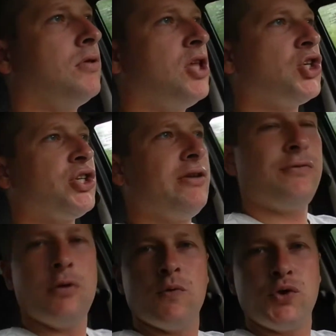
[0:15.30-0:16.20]
даже не
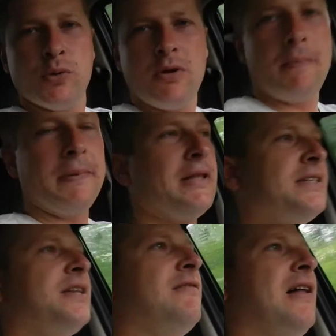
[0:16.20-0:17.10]
в том, в чем я
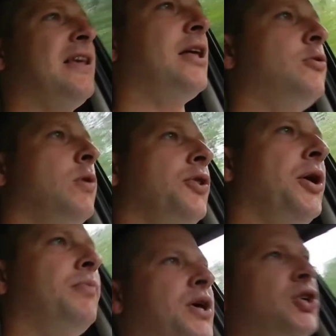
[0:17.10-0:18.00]
подозревал. Я думал,
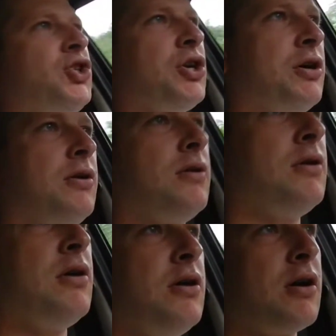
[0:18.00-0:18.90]
там датчик
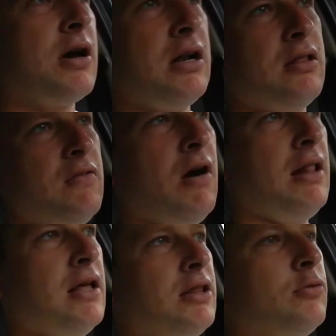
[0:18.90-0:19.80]

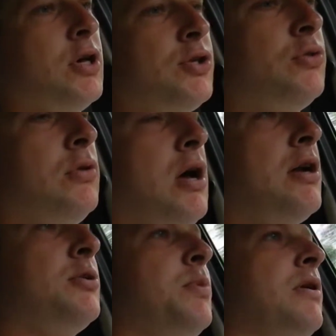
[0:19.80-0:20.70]
коленвала, туда-сюда,
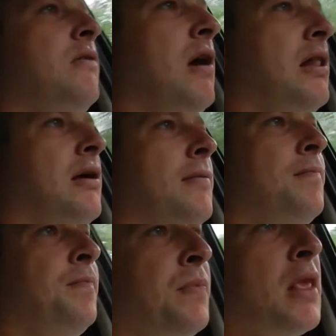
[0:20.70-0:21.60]
распредвала.
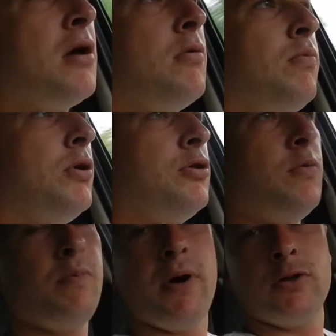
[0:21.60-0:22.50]
Потом
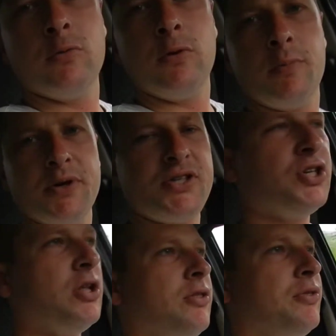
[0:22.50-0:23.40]
подумал,
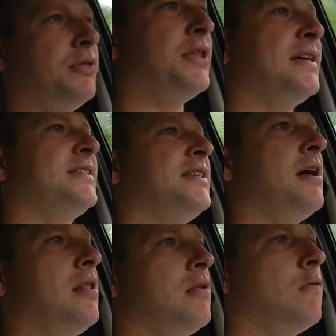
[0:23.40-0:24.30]
посидел,
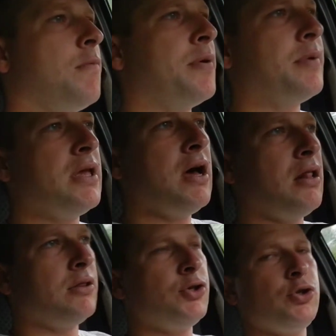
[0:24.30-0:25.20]
достал его,
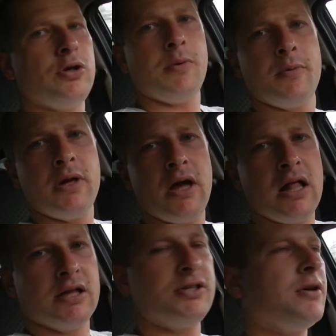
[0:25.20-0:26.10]
поменял, ничего не поменял,